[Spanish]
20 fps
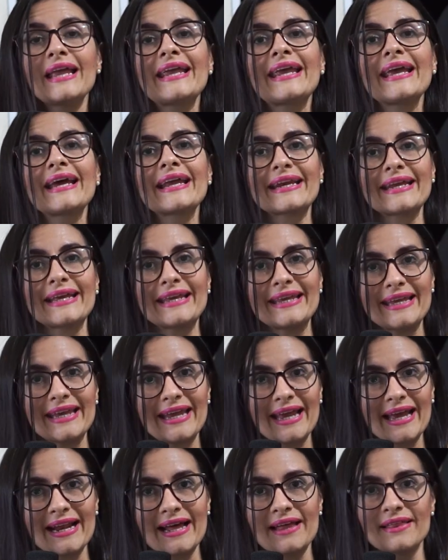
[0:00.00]
que
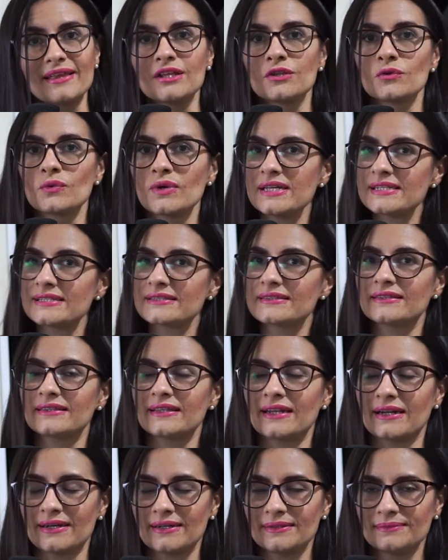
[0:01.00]
requiera de
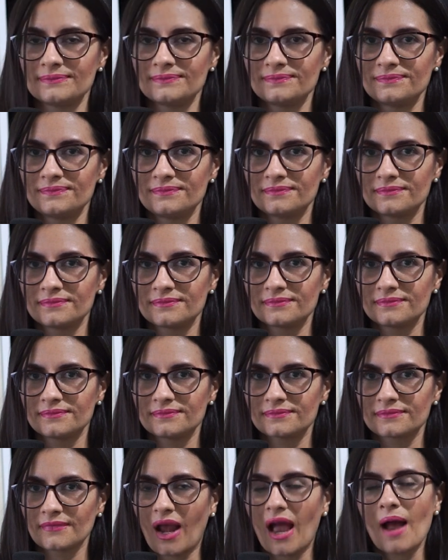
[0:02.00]
nuestro
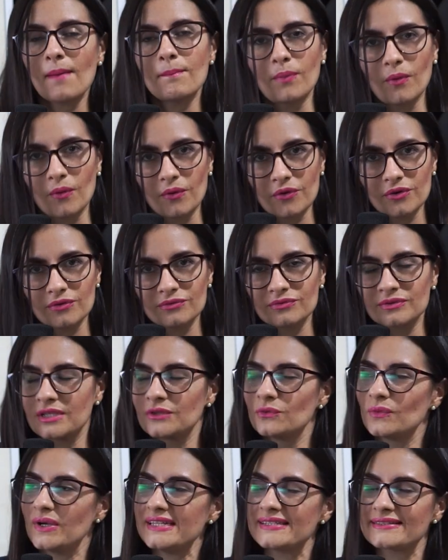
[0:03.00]
apoyo, de
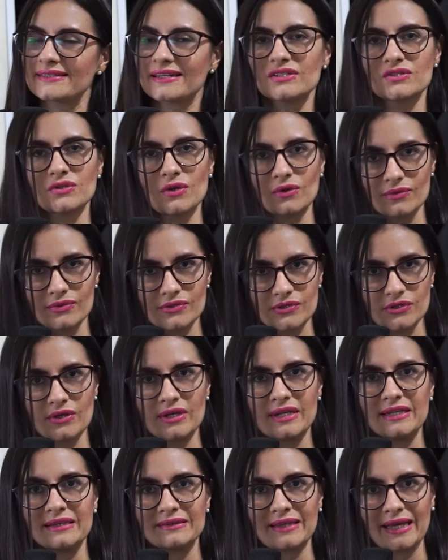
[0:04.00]
nuestra
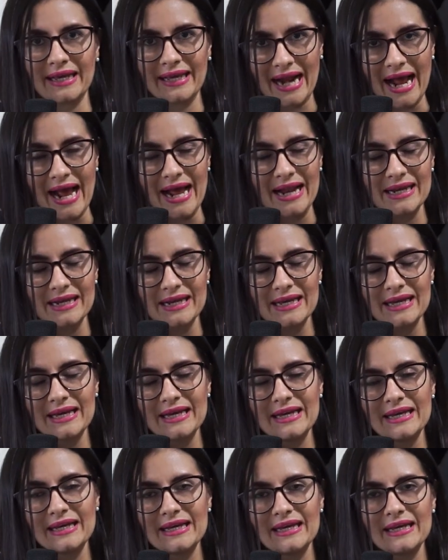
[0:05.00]
solución integral,
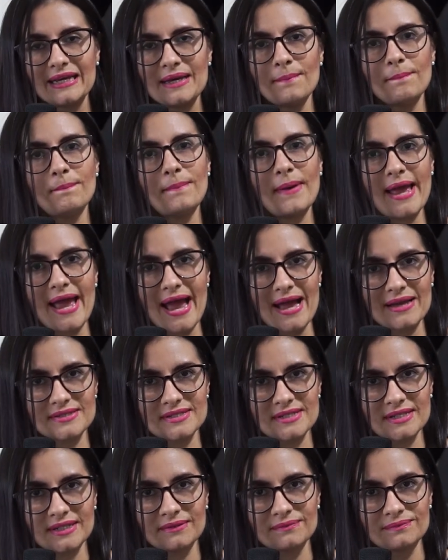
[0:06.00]

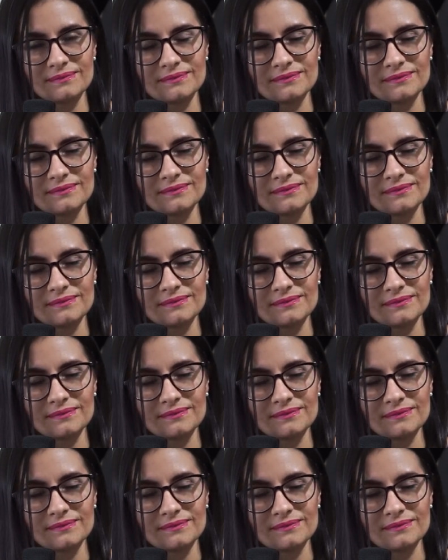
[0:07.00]
PH